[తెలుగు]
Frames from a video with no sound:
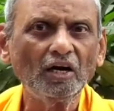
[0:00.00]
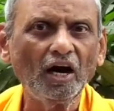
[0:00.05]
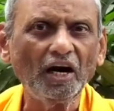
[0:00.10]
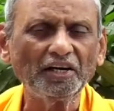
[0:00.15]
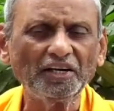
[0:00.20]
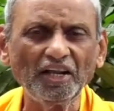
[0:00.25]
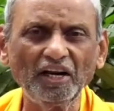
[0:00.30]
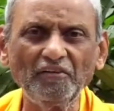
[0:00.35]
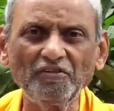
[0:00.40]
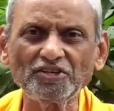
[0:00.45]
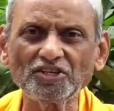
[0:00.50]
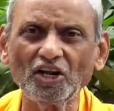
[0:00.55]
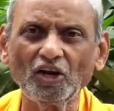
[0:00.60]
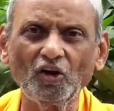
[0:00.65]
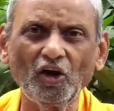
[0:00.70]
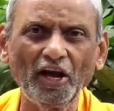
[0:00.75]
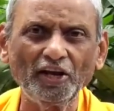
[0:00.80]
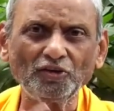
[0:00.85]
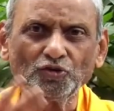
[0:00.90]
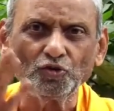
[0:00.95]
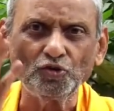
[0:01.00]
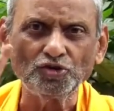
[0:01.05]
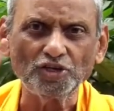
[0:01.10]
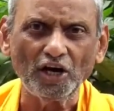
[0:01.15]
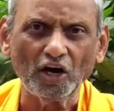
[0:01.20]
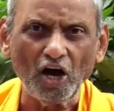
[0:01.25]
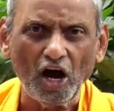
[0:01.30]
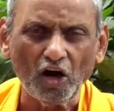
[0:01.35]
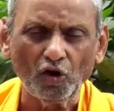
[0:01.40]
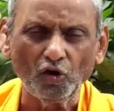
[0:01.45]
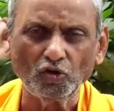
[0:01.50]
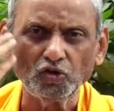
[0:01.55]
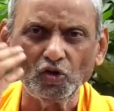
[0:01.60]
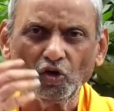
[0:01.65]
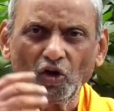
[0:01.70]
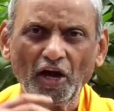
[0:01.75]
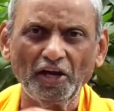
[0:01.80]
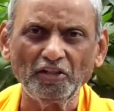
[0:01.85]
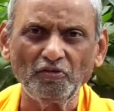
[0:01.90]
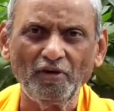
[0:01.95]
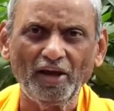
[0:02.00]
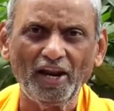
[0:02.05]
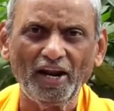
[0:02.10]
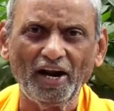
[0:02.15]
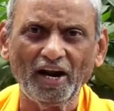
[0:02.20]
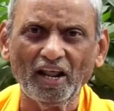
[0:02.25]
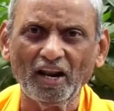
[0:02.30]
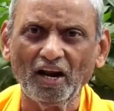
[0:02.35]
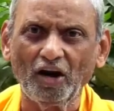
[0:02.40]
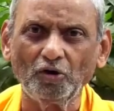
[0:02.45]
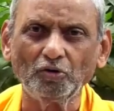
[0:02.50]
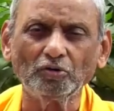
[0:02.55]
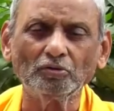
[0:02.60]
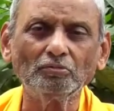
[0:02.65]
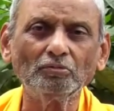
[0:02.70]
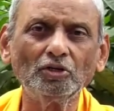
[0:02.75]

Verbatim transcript: ఆ టెలివిజన్లో ఆయన చూచాడు ఆ రోజుల్లో ఐదు వేల ఏళ్ళ నాడు